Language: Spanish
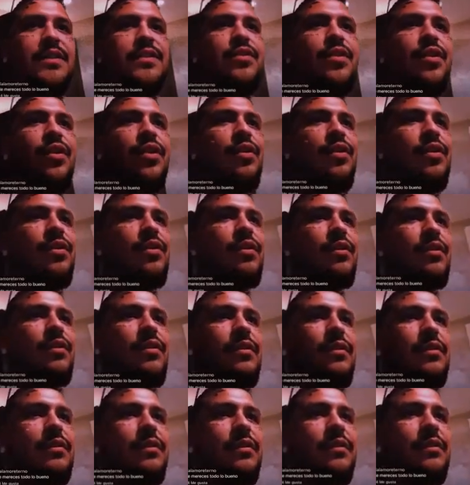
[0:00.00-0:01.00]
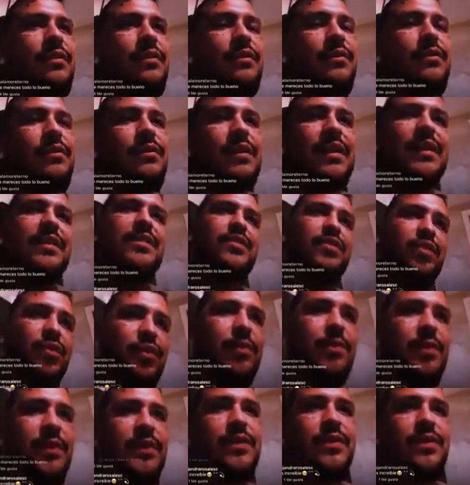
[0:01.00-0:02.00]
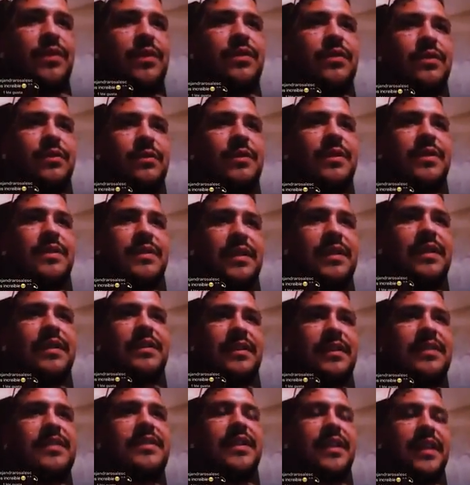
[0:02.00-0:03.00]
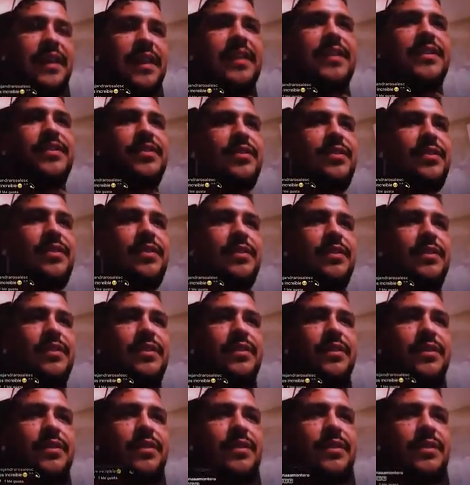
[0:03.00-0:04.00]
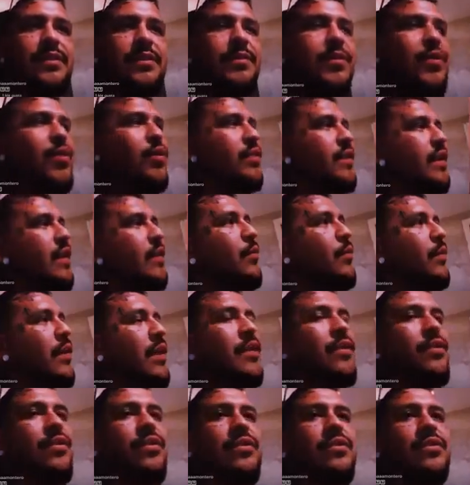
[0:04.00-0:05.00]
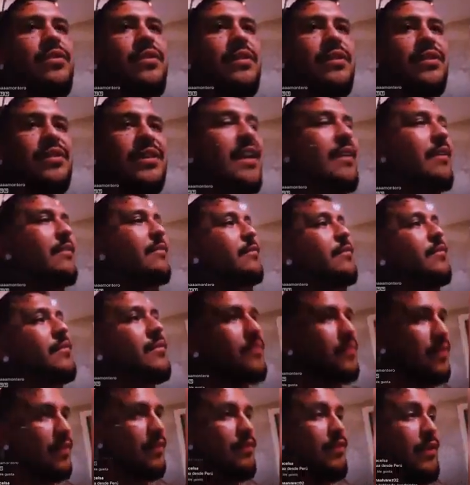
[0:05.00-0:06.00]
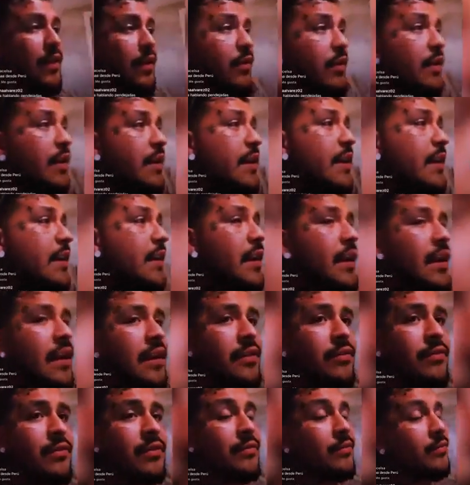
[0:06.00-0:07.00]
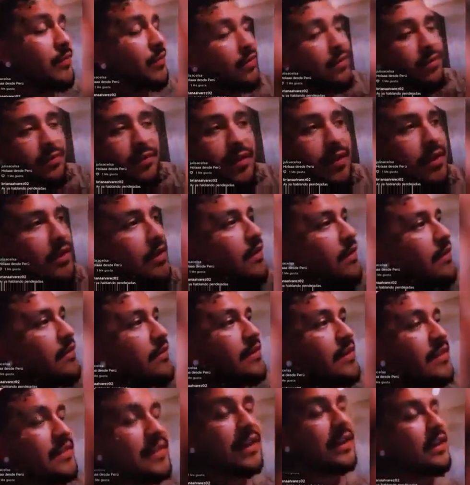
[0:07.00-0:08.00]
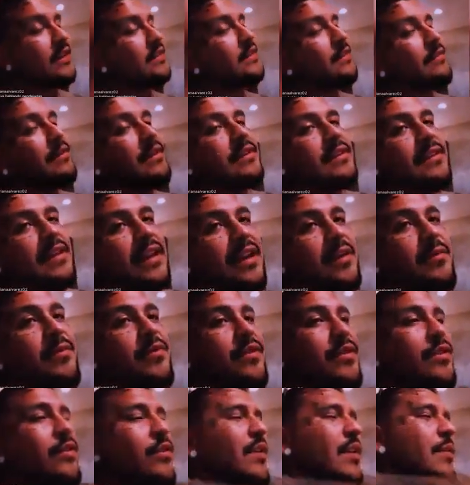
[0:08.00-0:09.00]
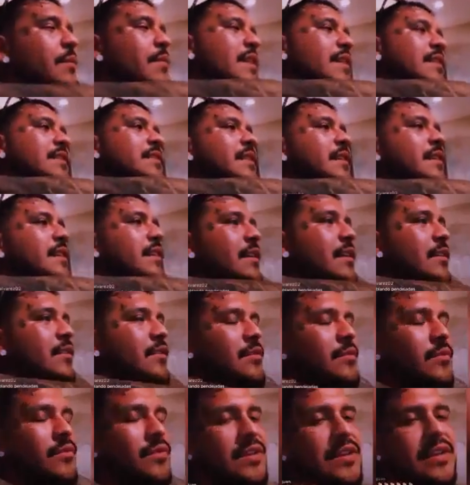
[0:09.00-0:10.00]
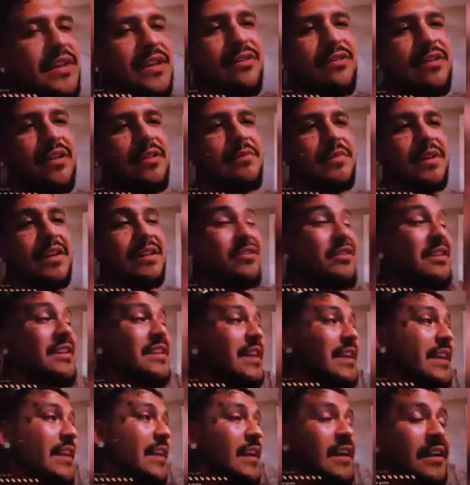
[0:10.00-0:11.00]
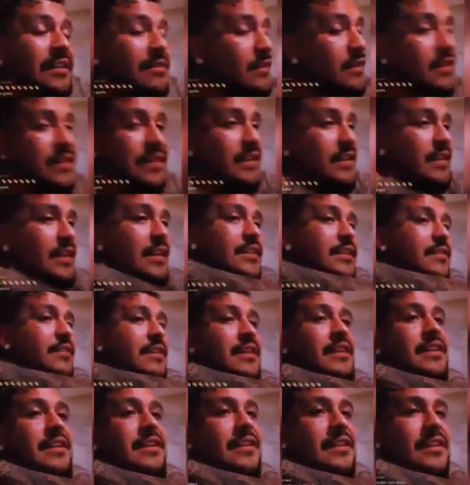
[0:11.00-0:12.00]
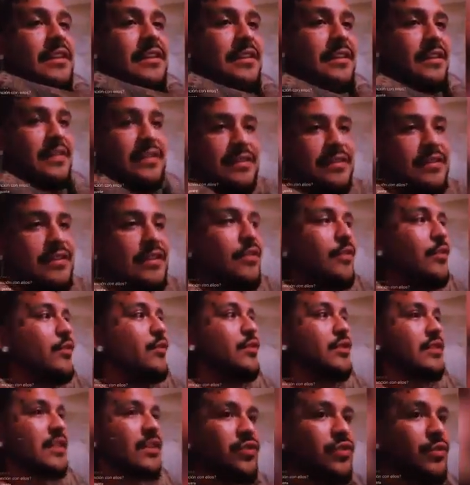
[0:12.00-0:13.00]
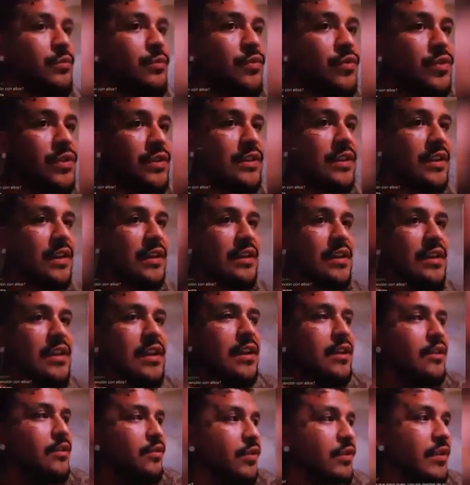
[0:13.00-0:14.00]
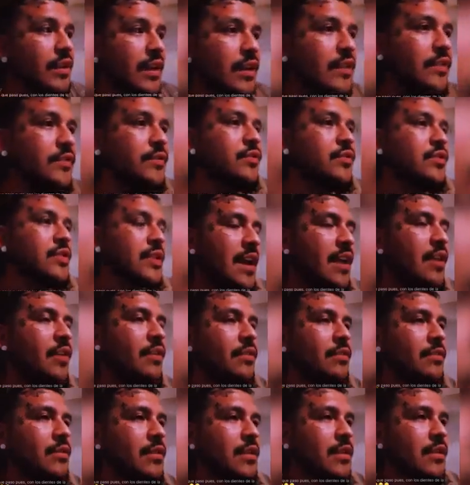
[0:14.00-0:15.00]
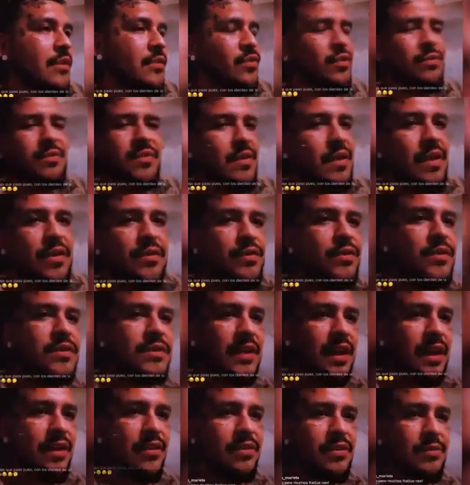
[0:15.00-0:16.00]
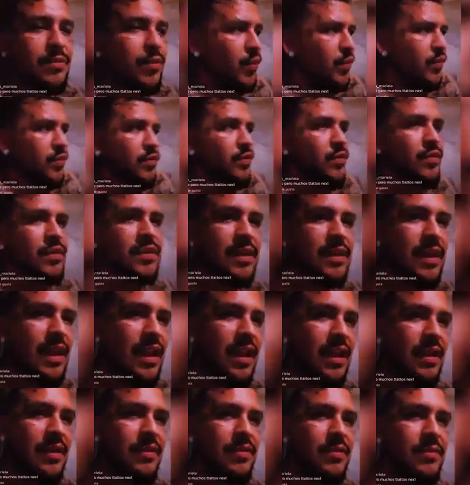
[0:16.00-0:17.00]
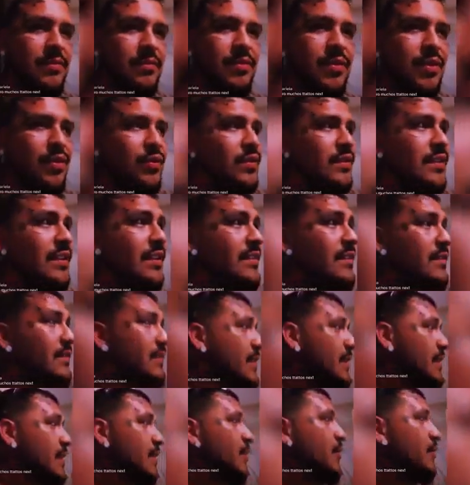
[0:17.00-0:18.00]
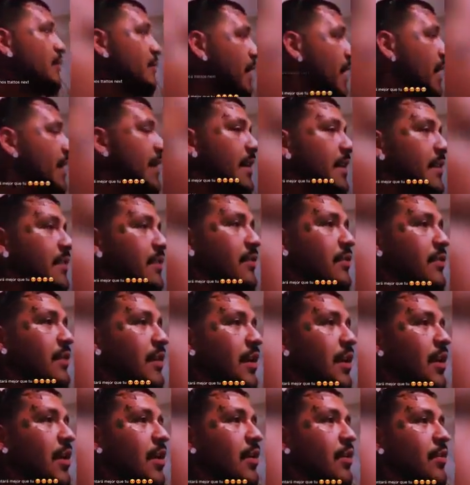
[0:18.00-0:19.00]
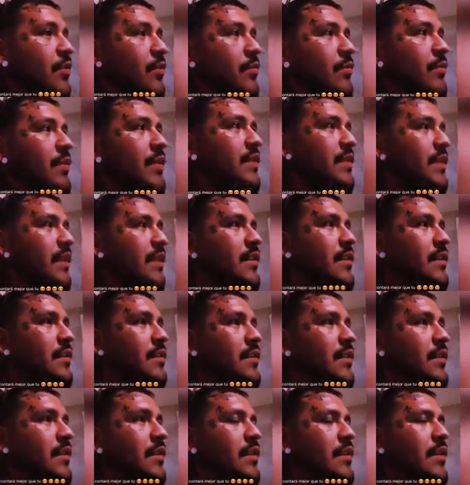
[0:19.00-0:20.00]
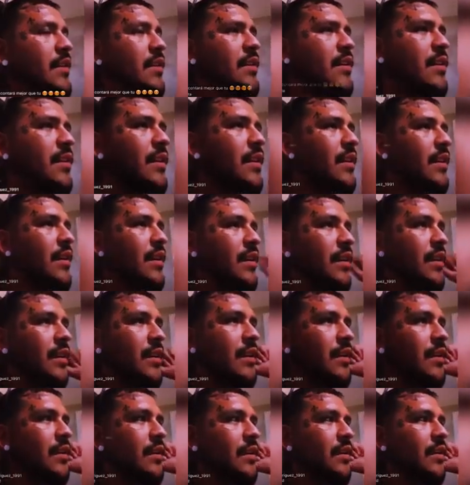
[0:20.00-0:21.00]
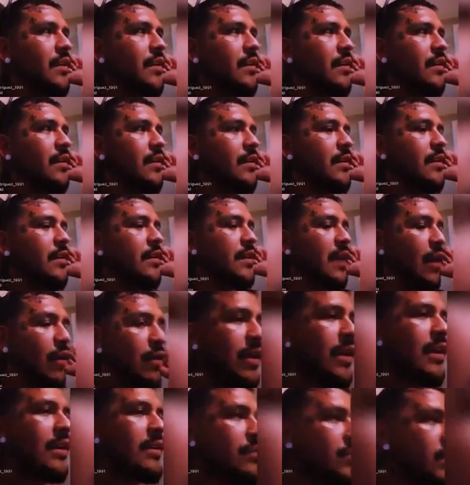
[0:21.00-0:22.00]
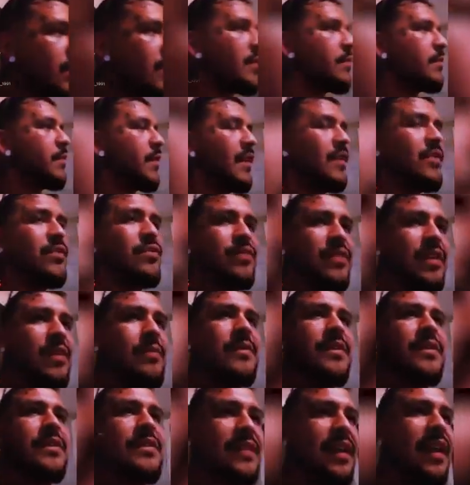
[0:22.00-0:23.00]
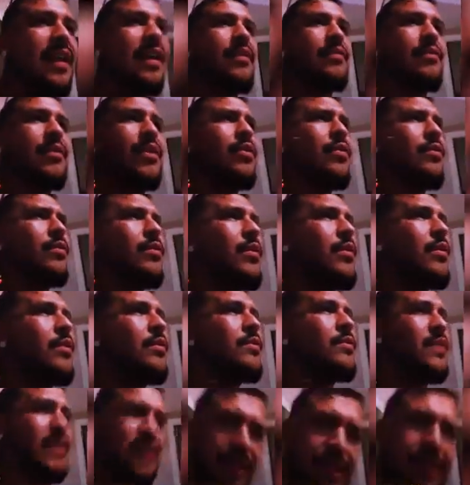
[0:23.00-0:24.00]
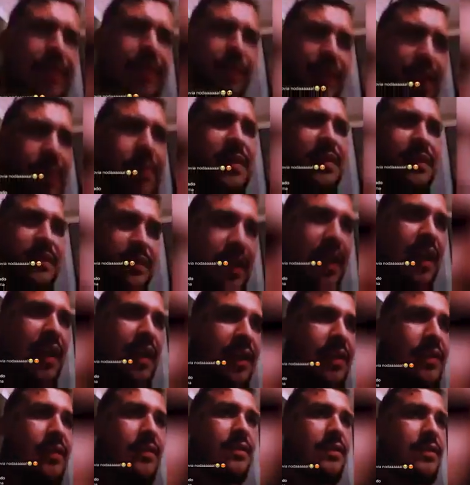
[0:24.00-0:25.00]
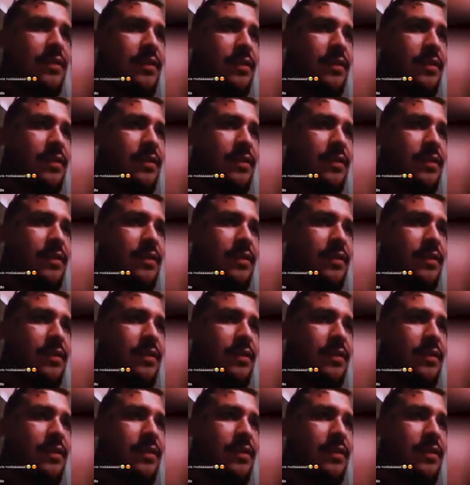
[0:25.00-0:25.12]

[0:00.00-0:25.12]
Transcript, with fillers: Y yo, estúpido, ¿me entiendes? Hice eso. Pero qué bueno, o sea, yo fue lo que le dije a bro, te sacaste ventaja porque yo jamás dije que tu música era una mierda. Yo ni siquiera, ni siquiera sabía quién eres, ni, ni conocía tu música. Lo que había escuchado no me había gustado y punto y ya. Pero es que es normal eso, ¿me entiendes? Y y ahora hay un respeto y una amistad. Bueno, sí, una amistad.